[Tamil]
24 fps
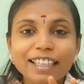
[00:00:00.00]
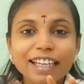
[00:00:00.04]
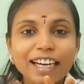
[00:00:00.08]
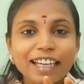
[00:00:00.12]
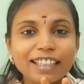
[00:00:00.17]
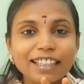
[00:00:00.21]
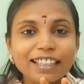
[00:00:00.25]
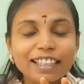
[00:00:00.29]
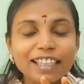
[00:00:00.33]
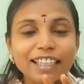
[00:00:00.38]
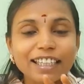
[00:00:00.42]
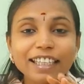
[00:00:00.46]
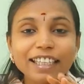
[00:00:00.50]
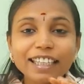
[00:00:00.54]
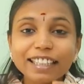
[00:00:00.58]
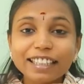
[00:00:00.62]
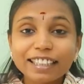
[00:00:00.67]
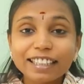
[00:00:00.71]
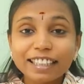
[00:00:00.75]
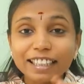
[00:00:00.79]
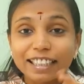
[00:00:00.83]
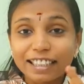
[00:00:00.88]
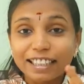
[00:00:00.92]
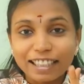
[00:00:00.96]
அதனால்
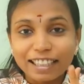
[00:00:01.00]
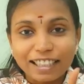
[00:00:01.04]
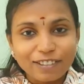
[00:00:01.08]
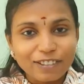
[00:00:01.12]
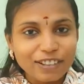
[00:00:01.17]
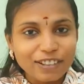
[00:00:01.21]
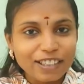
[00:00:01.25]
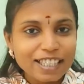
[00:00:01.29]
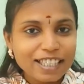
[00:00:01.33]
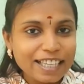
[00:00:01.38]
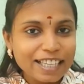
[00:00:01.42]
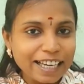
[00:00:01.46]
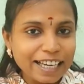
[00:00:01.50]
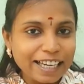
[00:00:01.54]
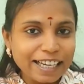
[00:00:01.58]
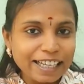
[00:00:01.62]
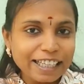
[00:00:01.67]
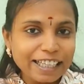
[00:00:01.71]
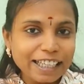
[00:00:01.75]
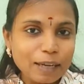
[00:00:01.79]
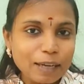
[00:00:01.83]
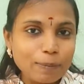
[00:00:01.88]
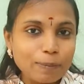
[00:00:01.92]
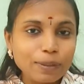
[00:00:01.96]
இந்த இது வந்து
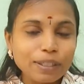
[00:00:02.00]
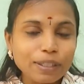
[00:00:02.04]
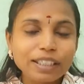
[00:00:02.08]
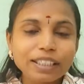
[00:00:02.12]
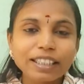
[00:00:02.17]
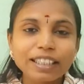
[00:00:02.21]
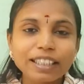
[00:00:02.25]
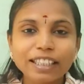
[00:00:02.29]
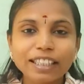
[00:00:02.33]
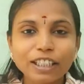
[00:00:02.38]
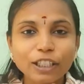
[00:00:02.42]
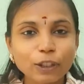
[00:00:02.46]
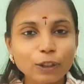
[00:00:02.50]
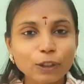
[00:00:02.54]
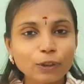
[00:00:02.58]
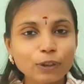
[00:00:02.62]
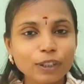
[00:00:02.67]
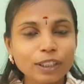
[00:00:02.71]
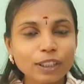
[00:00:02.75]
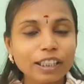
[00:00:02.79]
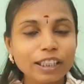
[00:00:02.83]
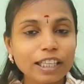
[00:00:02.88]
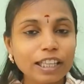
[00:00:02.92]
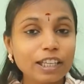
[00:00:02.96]
செகண்ட் டைம் இது
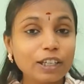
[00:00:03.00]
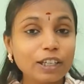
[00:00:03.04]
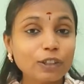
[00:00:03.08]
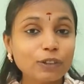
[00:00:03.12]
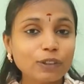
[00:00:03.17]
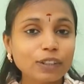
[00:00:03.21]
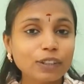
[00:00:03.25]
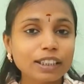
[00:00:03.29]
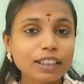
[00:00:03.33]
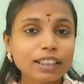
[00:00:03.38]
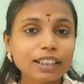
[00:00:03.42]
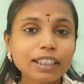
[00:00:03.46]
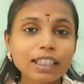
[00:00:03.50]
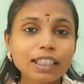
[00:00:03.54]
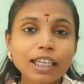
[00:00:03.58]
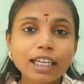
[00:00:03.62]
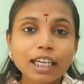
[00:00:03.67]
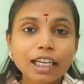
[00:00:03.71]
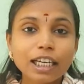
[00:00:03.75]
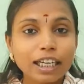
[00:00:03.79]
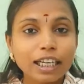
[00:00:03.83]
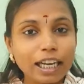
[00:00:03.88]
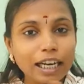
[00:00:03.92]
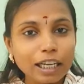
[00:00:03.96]
இந்த தடவை வந்து
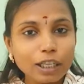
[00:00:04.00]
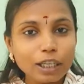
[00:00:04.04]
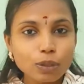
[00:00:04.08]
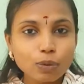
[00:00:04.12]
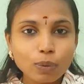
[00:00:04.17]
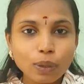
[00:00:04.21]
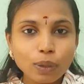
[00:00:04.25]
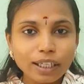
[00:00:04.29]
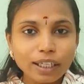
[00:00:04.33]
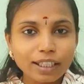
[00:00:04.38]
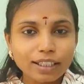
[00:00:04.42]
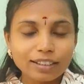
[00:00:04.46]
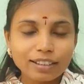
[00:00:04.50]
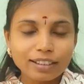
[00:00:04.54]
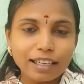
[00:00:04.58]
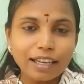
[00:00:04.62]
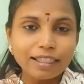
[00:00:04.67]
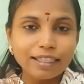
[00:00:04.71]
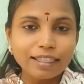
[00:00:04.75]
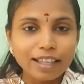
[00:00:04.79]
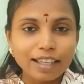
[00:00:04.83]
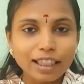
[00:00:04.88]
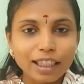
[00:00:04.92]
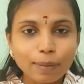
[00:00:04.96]
நல்லா
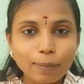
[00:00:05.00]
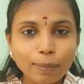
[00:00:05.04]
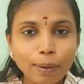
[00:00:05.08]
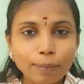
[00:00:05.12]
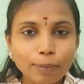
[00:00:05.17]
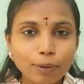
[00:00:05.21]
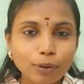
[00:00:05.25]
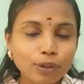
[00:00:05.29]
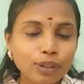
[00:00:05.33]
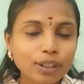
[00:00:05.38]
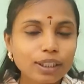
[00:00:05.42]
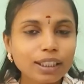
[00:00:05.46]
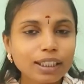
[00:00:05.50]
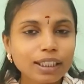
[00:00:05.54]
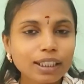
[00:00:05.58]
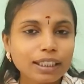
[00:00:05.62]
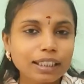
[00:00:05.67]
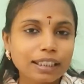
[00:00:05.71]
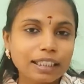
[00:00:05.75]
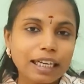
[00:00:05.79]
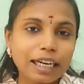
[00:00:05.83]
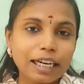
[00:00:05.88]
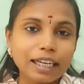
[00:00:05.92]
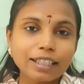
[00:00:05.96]
ஸ்வீட்னஸ்லாம் தித்திப்பாக போட்டு
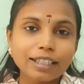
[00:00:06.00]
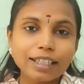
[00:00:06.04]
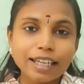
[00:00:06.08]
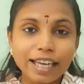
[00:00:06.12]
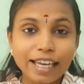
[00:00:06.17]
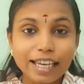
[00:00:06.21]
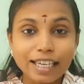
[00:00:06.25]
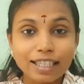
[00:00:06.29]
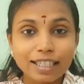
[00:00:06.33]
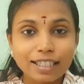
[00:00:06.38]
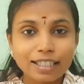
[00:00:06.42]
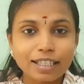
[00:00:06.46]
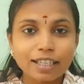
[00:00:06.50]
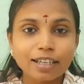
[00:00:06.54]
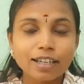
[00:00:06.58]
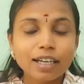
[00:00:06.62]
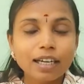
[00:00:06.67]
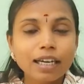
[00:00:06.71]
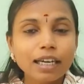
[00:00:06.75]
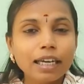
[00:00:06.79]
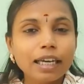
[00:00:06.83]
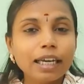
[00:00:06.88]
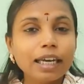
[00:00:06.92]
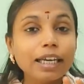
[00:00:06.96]
நல்லா டேஸ்ட்டாக
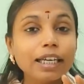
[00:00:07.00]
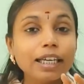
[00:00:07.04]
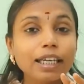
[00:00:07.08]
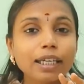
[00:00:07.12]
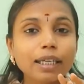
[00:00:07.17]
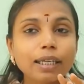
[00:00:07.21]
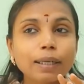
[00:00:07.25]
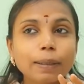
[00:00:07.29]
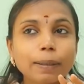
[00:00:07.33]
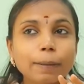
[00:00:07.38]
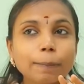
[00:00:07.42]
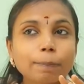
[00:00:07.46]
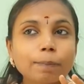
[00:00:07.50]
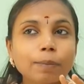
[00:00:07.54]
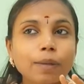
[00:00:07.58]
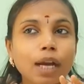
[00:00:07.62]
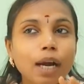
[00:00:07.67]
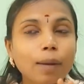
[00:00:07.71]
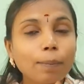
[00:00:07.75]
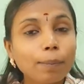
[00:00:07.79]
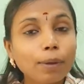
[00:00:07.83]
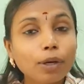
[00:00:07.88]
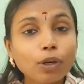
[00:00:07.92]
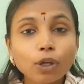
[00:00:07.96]
எங்கள்
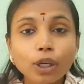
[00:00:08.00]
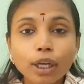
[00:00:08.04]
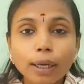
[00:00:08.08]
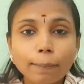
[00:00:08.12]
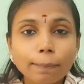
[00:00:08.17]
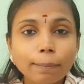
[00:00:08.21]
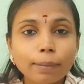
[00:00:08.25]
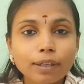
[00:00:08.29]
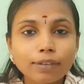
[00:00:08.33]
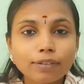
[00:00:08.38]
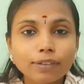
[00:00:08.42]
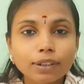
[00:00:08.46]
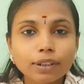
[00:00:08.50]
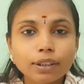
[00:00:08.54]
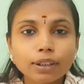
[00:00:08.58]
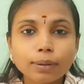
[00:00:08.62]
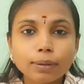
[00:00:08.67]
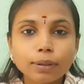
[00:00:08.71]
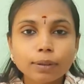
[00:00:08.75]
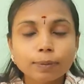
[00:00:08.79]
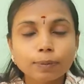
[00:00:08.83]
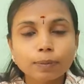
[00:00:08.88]
அப்பாவோட அம்மா வந்து